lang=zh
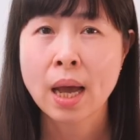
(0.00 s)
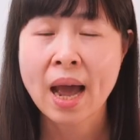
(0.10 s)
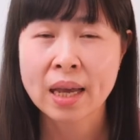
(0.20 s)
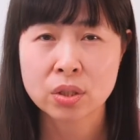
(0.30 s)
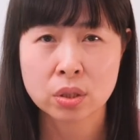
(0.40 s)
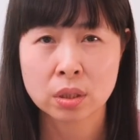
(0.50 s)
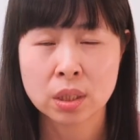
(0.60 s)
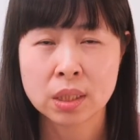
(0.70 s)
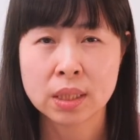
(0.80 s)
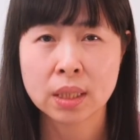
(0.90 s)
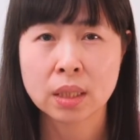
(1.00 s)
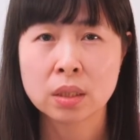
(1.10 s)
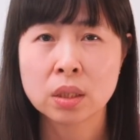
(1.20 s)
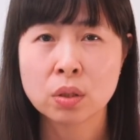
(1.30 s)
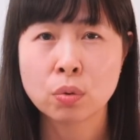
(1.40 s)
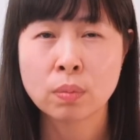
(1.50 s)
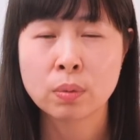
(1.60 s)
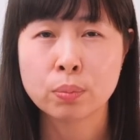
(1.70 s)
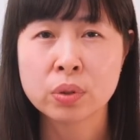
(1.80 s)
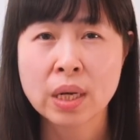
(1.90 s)
爱神的心，而且我
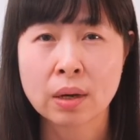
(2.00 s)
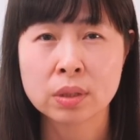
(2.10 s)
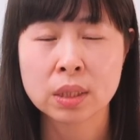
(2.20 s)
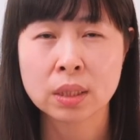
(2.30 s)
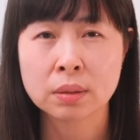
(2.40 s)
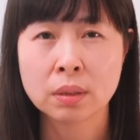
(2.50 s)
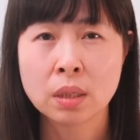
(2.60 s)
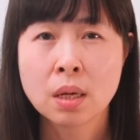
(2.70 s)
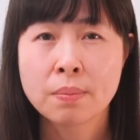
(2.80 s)
们不小心